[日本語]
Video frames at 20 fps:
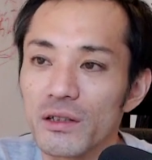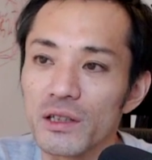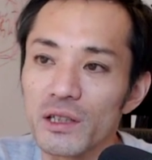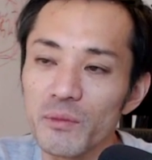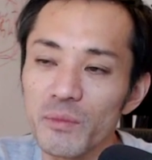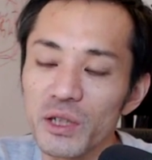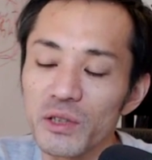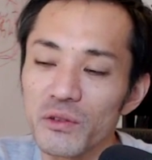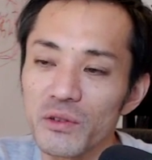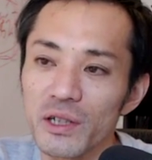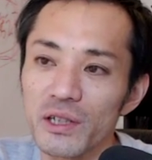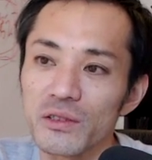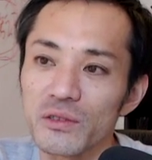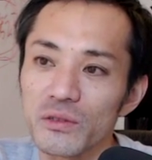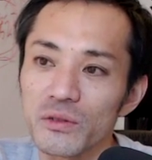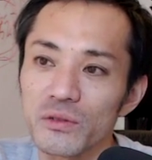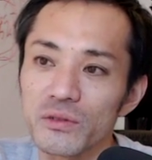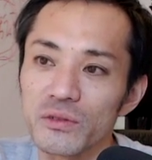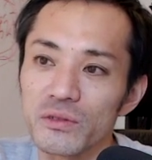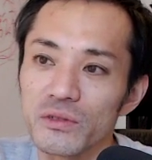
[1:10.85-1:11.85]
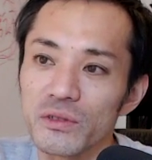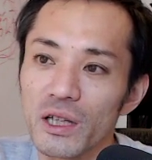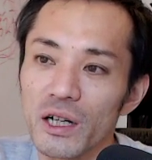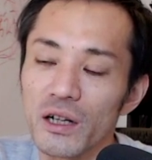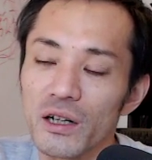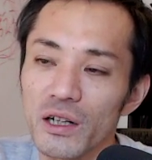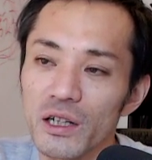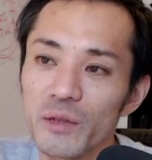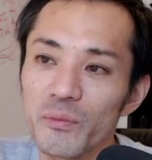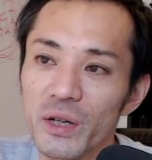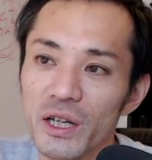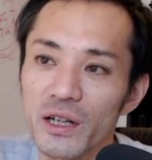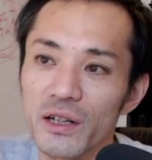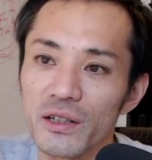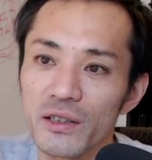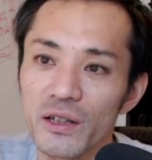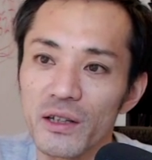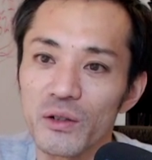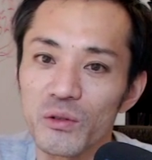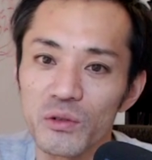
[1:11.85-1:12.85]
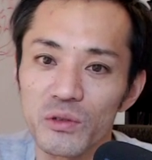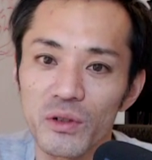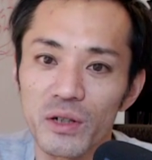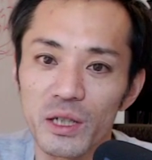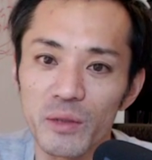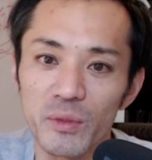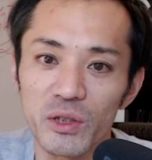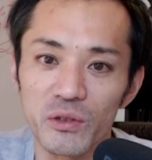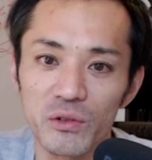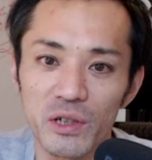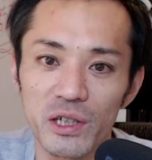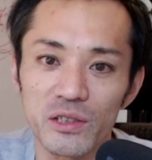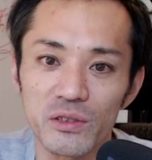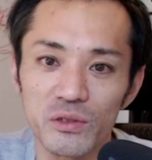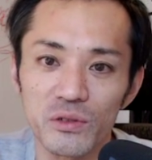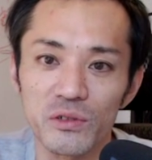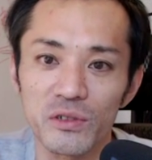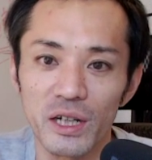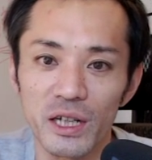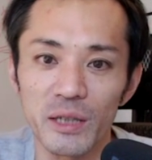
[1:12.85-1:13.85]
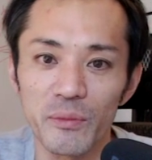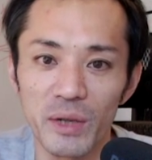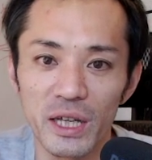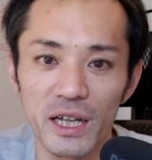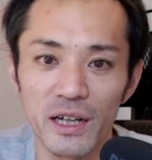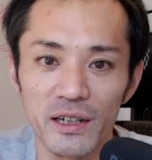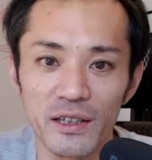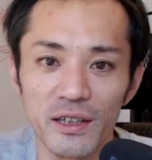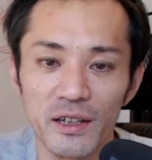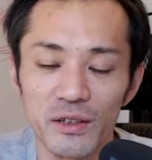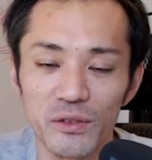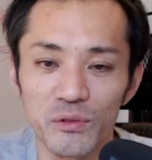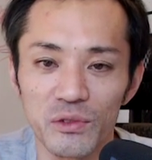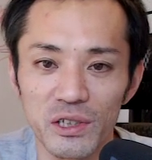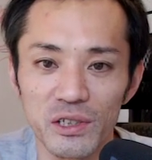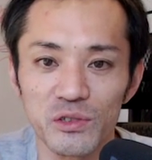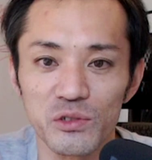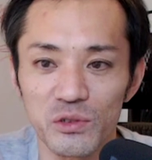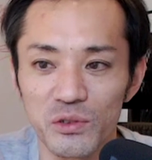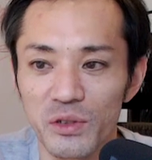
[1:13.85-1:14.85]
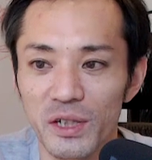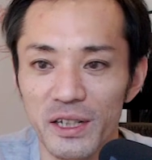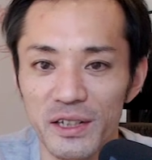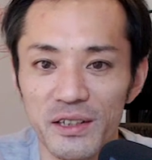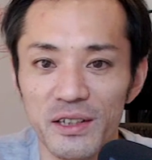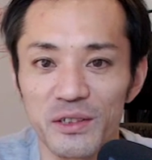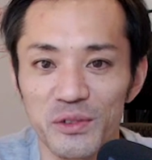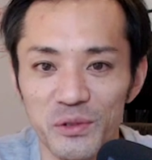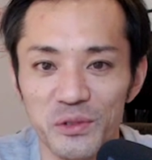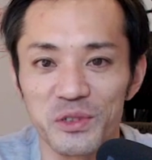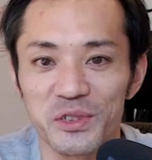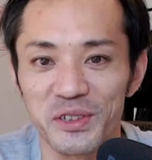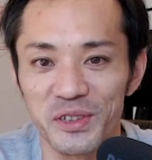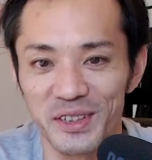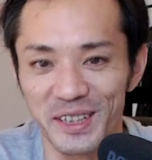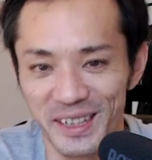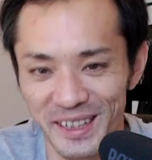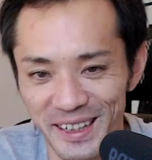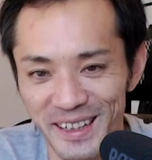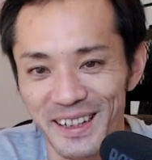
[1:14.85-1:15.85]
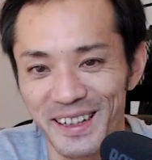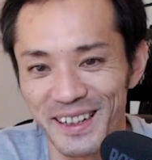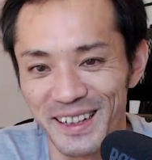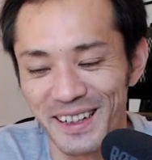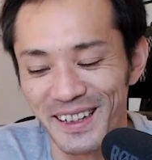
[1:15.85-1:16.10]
今の連続だから今やれないことは今の連続が今やれないのでずっとやれないってことですよね